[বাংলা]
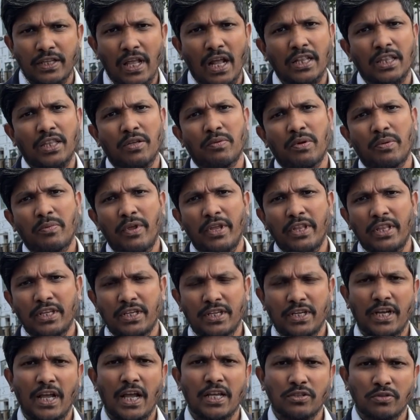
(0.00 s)
থাকতে পারবে এই
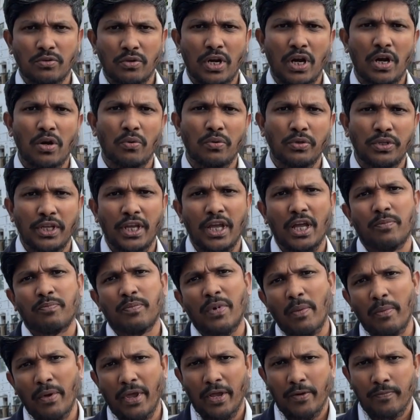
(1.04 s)
দেশে কাজ করার অধিকার
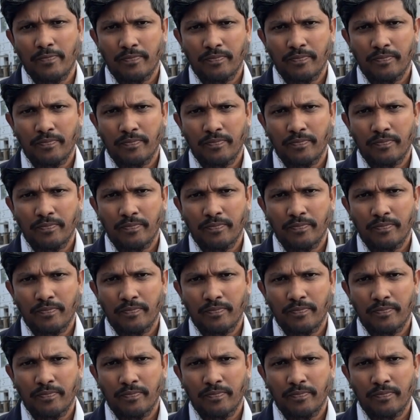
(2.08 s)
পাবে